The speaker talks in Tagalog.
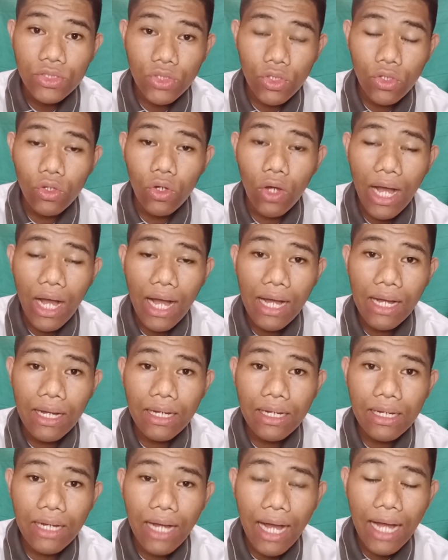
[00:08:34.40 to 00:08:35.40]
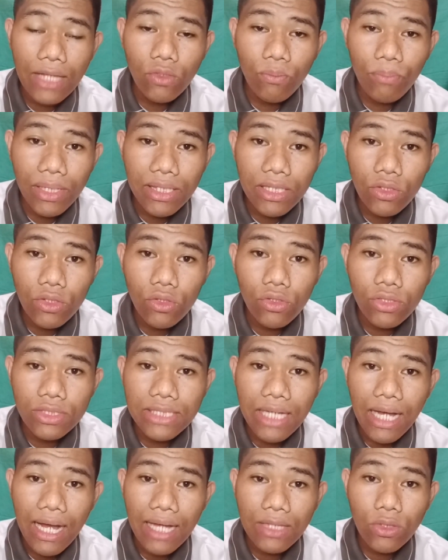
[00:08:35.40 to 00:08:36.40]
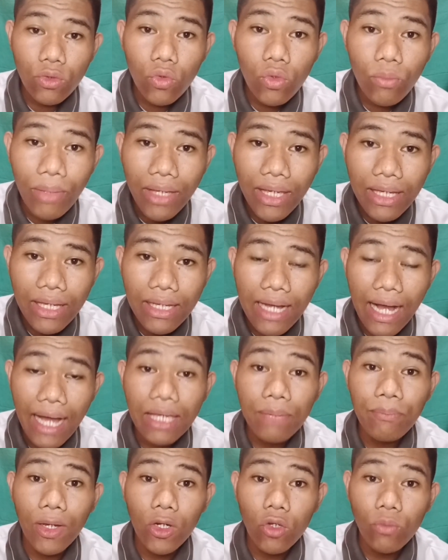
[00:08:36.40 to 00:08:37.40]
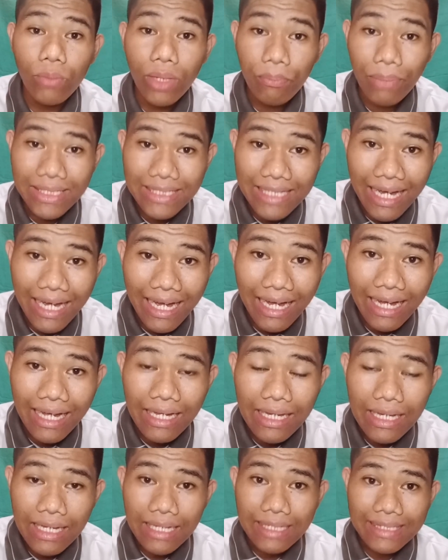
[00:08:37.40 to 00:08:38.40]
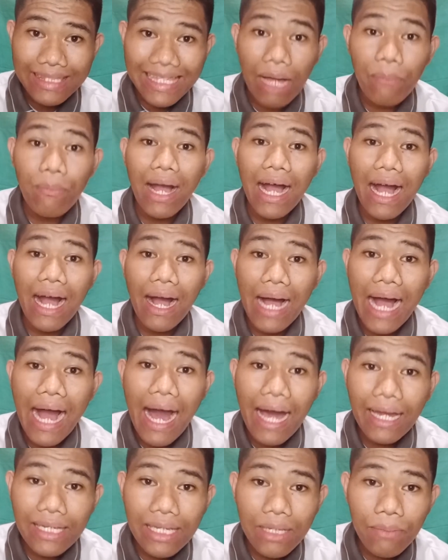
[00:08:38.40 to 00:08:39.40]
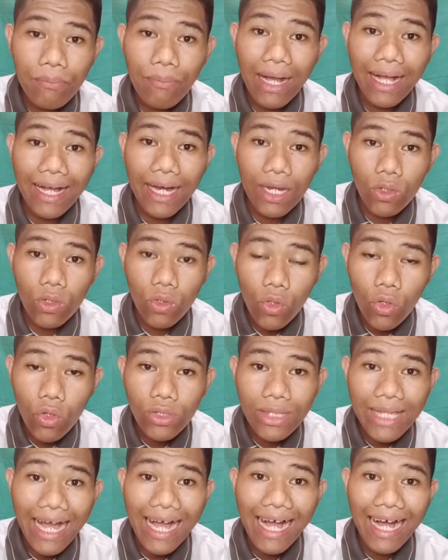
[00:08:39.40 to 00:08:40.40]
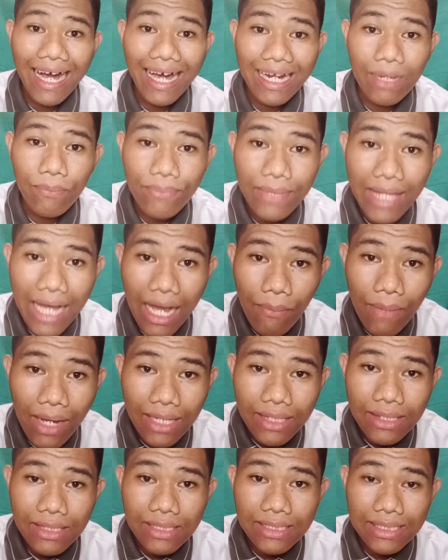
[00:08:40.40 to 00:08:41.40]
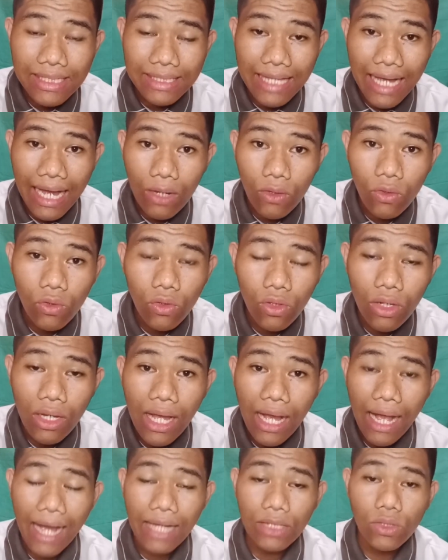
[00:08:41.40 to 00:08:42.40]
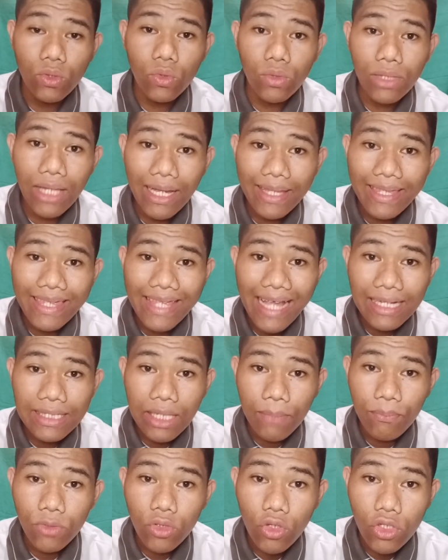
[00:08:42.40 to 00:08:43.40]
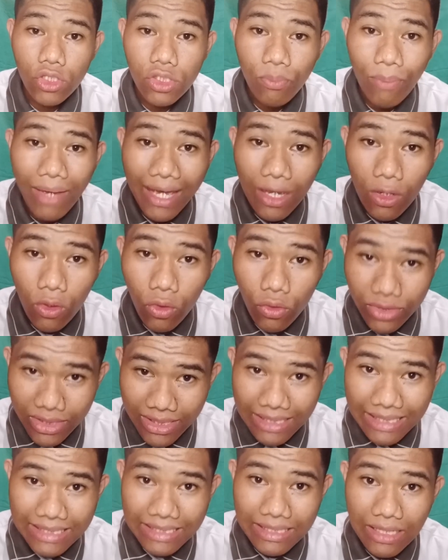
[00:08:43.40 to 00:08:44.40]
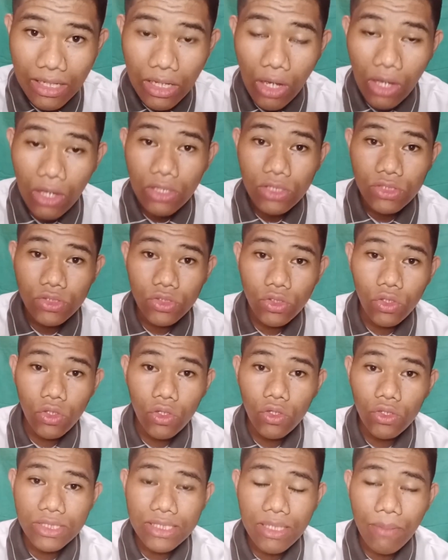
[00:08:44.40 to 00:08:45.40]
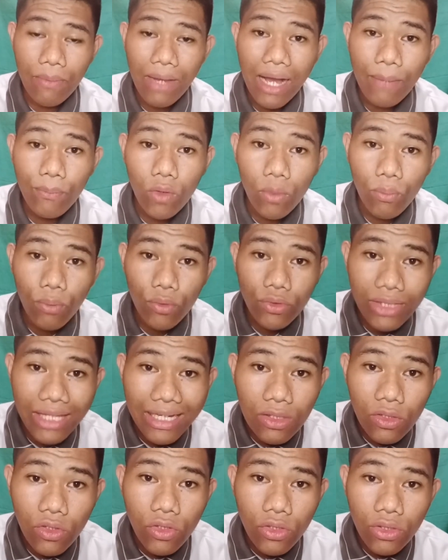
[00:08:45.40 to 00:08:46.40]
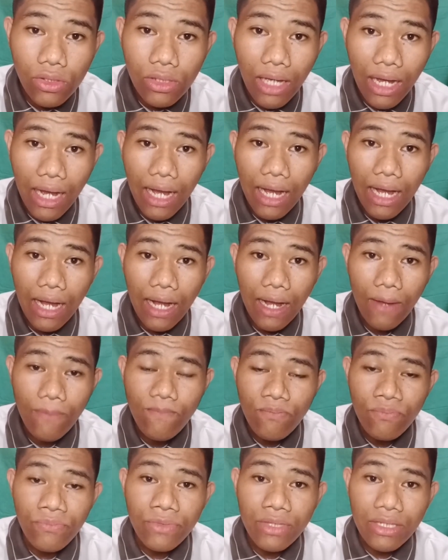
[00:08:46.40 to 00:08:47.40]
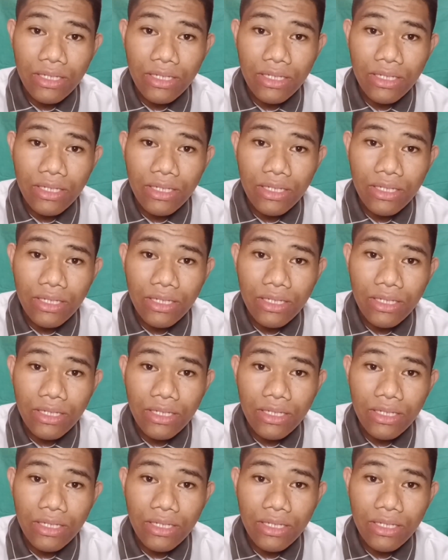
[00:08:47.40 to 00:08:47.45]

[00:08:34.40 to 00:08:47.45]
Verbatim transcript: So, ang ano pa nito sa tubig ay marumi pa siya na maaaring magkaroon ng karamdaman sa tao katulad ng leptospirosis. So, sa mga pupunta doon, uh,